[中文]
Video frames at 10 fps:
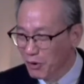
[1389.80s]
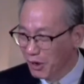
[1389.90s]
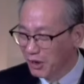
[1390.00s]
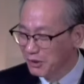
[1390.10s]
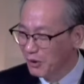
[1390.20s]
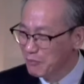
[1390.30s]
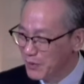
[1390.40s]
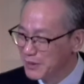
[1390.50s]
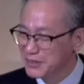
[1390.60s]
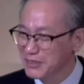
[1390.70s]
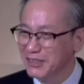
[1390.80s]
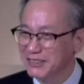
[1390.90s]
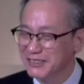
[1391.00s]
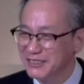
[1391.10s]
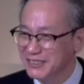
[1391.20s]
而我患病的时
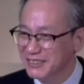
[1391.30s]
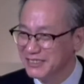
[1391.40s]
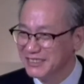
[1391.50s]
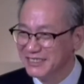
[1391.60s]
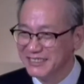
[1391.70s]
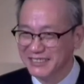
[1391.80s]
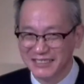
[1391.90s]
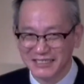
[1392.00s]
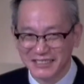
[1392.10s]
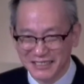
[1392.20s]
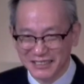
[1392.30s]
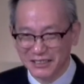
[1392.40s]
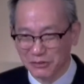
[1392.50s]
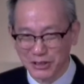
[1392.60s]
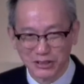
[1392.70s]
候，
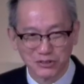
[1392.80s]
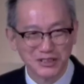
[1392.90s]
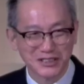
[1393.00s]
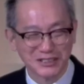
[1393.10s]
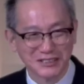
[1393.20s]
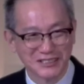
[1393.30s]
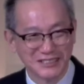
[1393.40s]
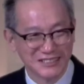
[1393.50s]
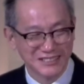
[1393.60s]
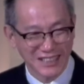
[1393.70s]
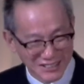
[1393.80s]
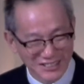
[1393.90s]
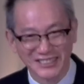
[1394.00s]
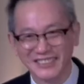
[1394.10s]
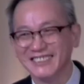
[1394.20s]
我的孙子
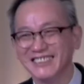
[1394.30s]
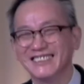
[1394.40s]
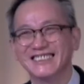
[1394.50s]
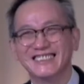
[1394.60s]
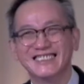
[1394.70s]
诞生了，